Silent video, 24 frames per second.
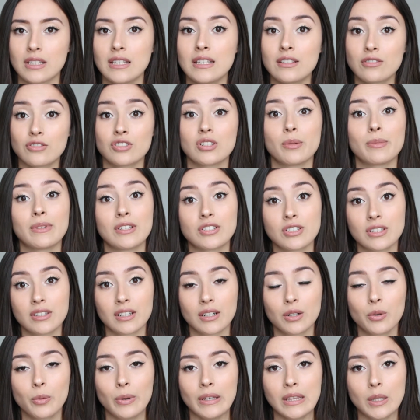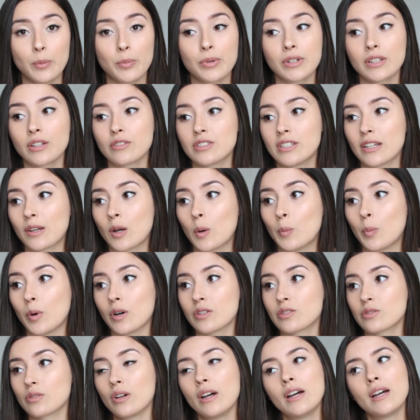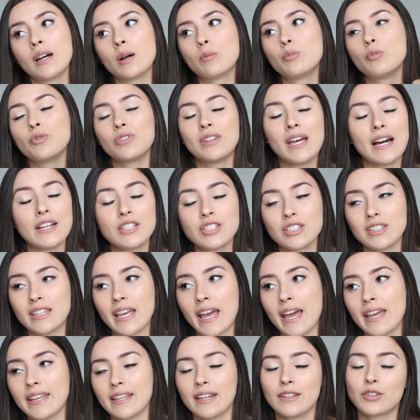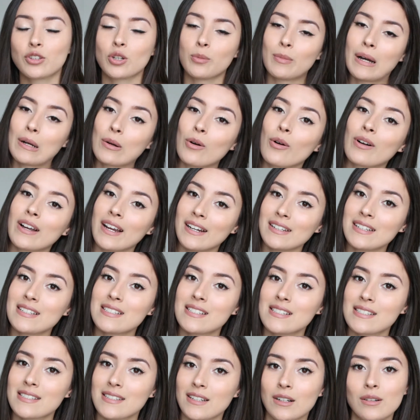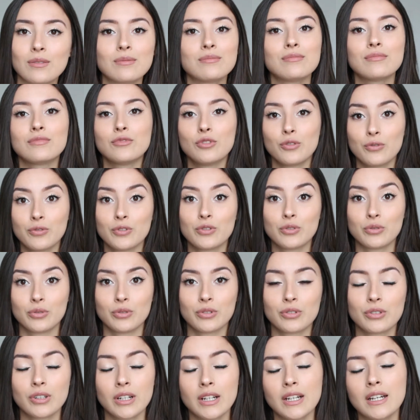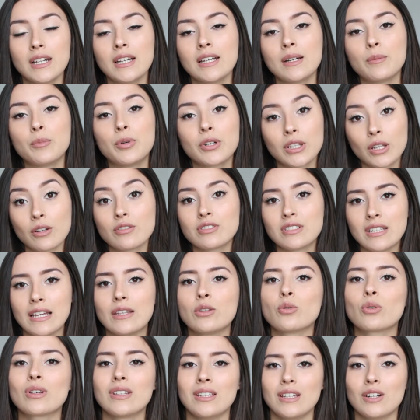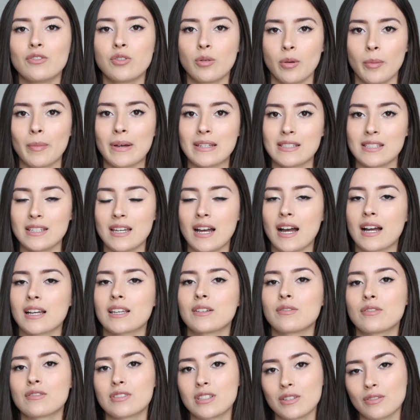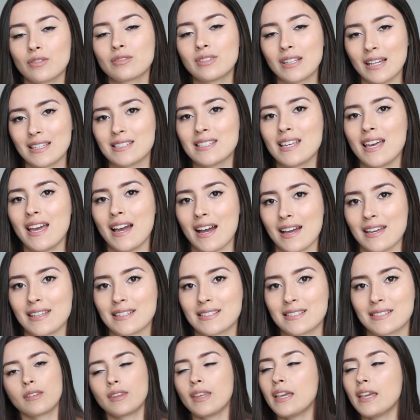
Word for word: E isso já me deixa tranquila, porque eu sei que eu posso mudar de ideia e tomar qualquer decisão no futuro porque eu sei no que eu vou me basear, que vão ser vontades reais.